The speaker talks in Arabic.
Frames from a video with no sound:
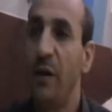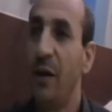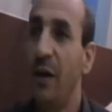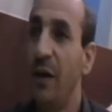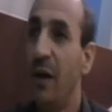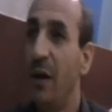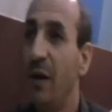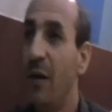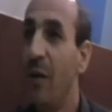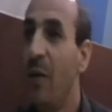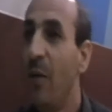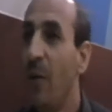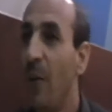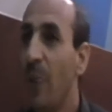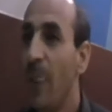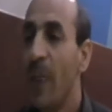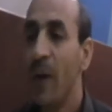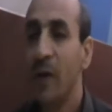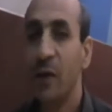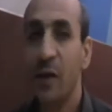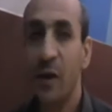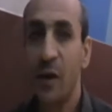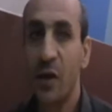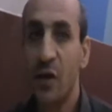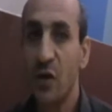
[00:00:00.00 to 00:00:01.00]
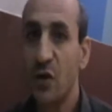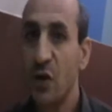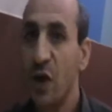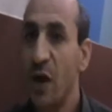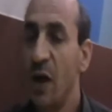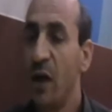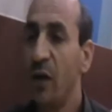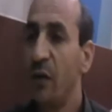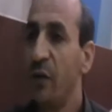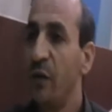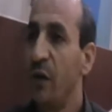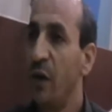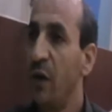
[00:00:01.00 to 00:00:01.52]
إحنا
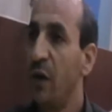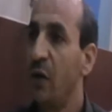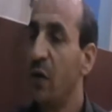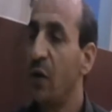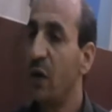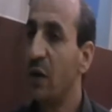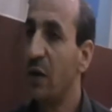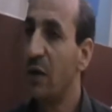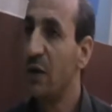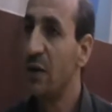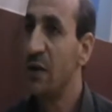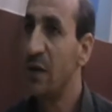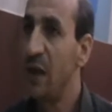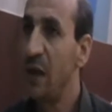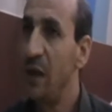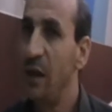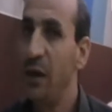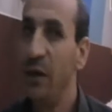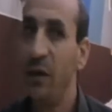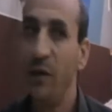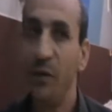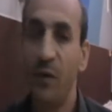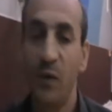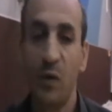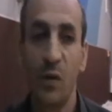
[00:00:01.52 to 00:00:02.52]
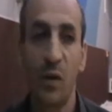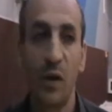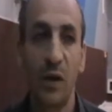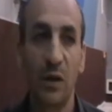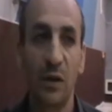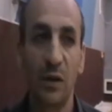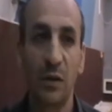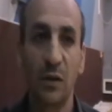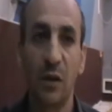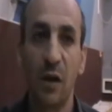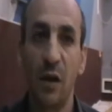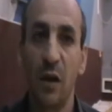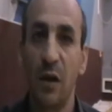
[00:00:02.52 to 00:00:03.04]
درجات في كرة السلة في كرة
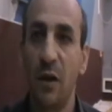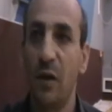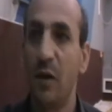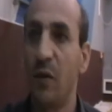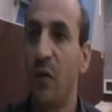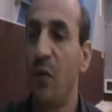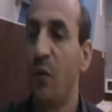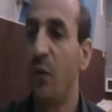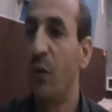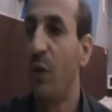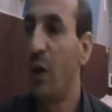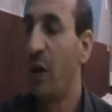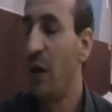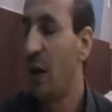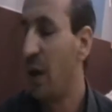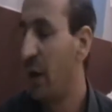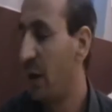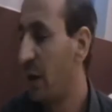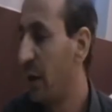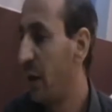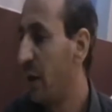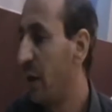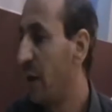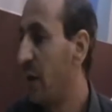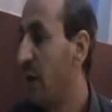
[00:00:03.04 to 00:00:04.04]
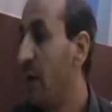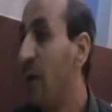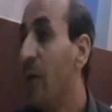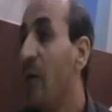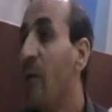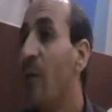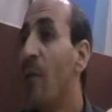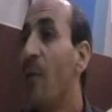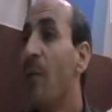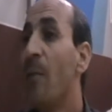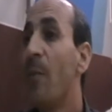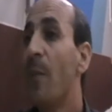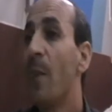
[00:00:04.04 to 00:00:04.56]
الطائرة وإلى آخره
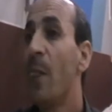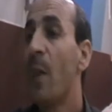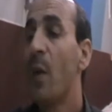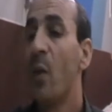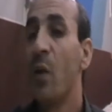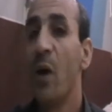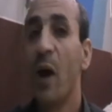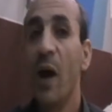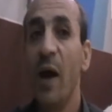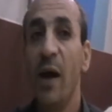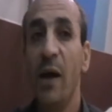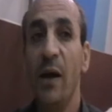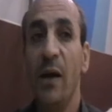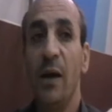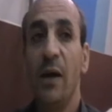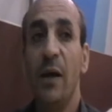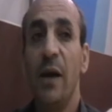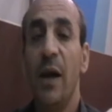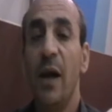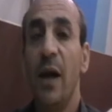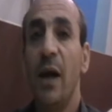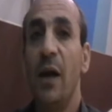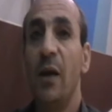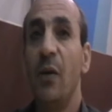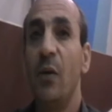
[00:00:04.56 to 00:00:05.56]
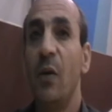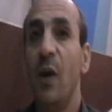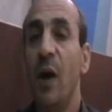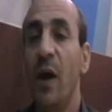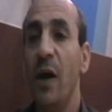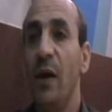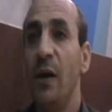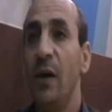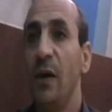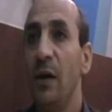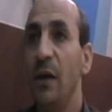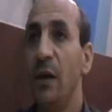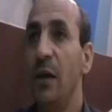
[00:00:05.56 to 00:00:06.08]
وهاي
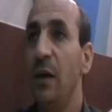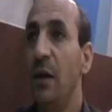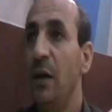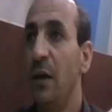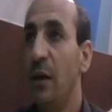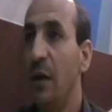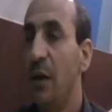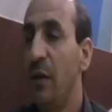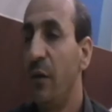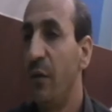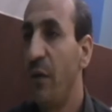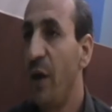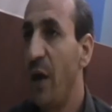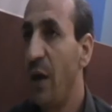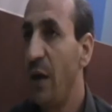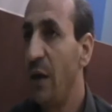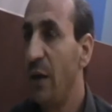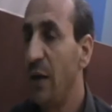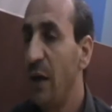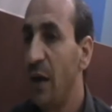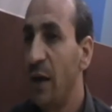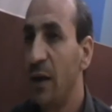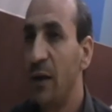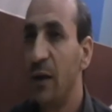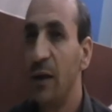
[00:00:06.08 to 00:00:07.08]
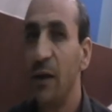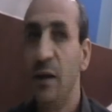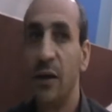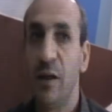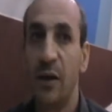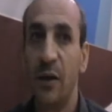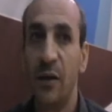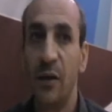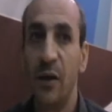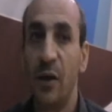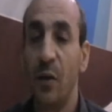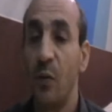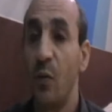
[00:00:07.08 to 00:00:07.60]
وهاي الفعاليات
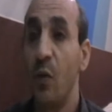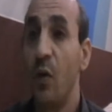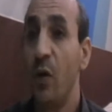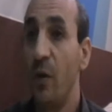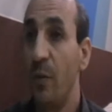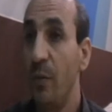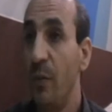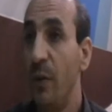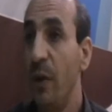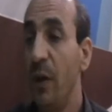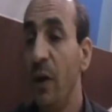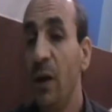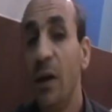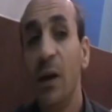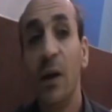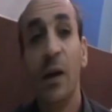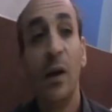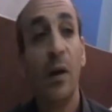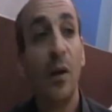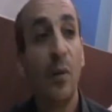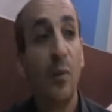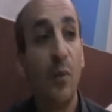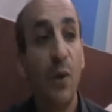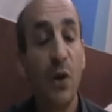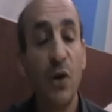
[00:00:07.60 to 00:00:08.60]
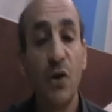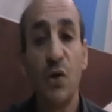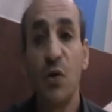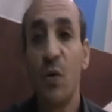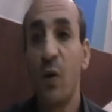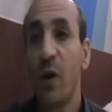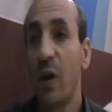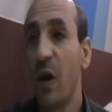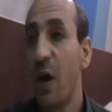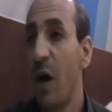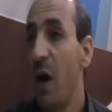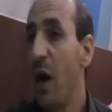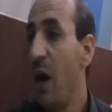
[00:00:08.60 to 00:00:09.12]
الكثير مهمة بيجي
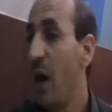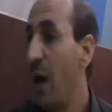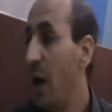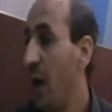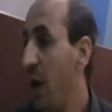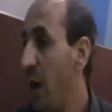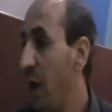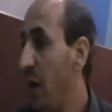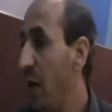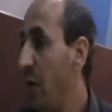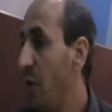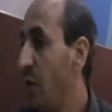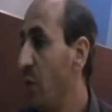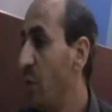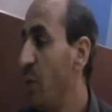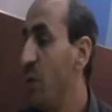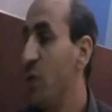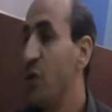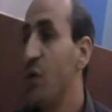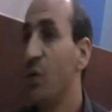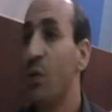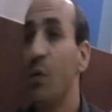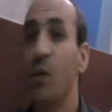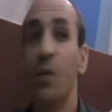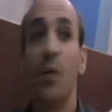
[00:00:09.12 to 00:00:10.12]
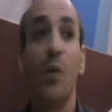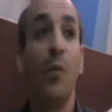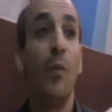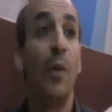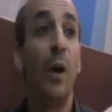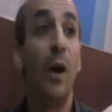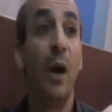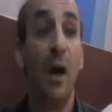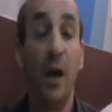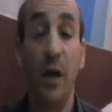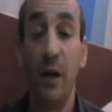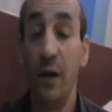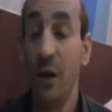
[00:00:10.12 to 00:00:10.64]
وراها اهالي وبيجي
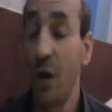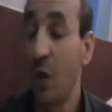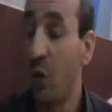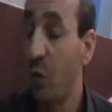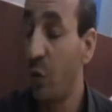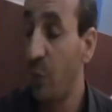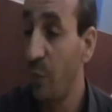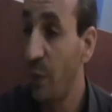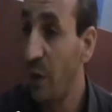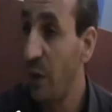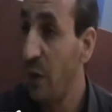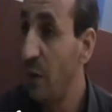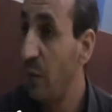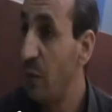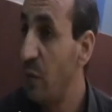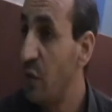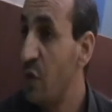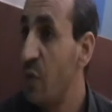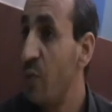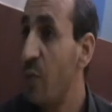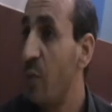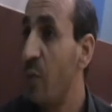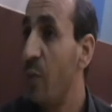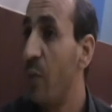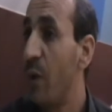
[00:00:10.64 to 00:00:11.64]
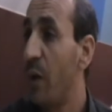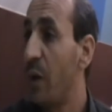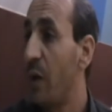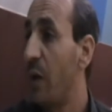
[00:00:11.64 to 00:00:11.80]
عندنا غربيه بتيجي من